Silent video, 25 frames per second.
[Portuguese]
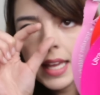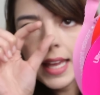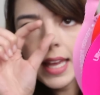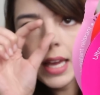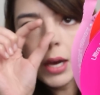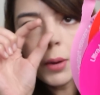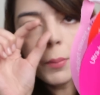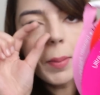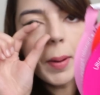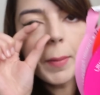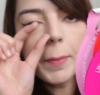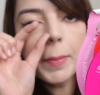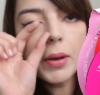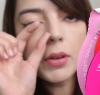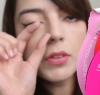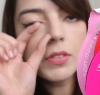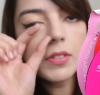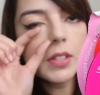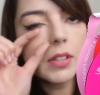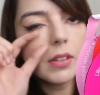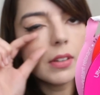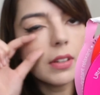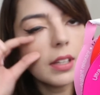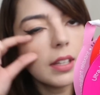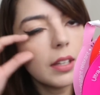É um
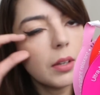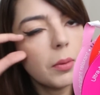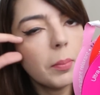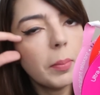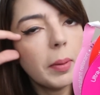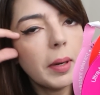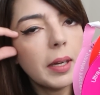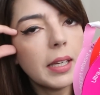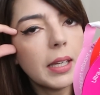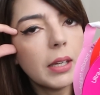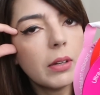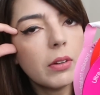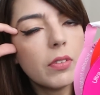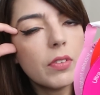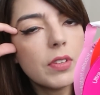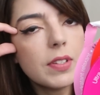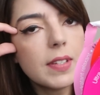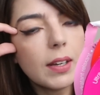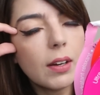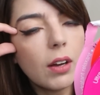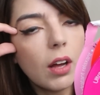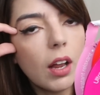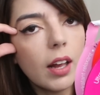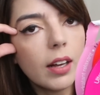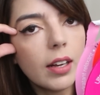papelzinho aqui, um paninho que
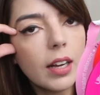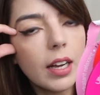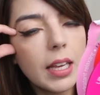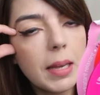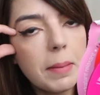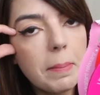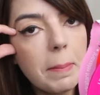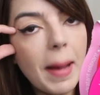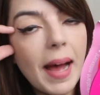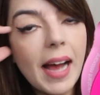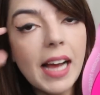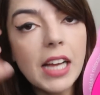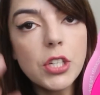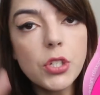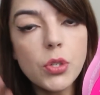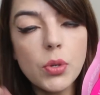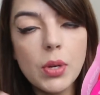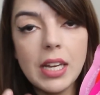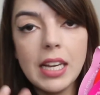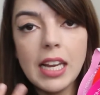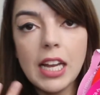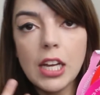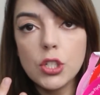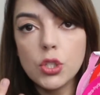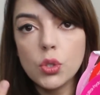você coloca aqui embaixo
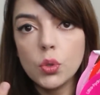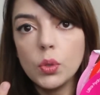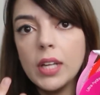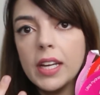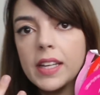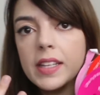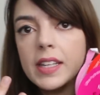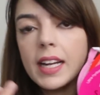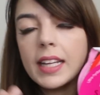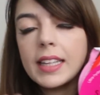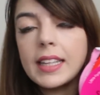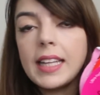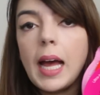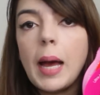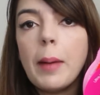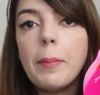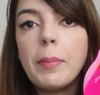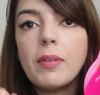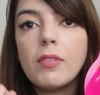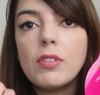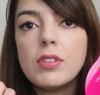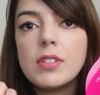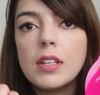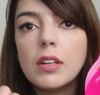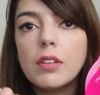e ele ajuda a hidratar
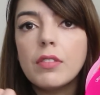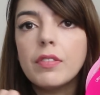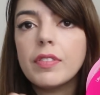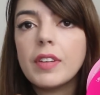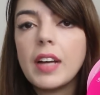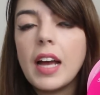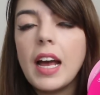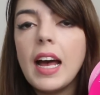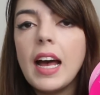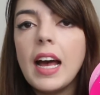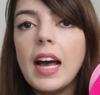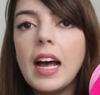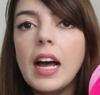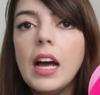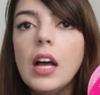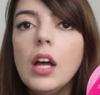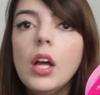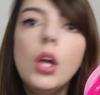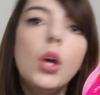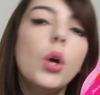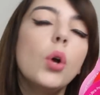pra você não ficar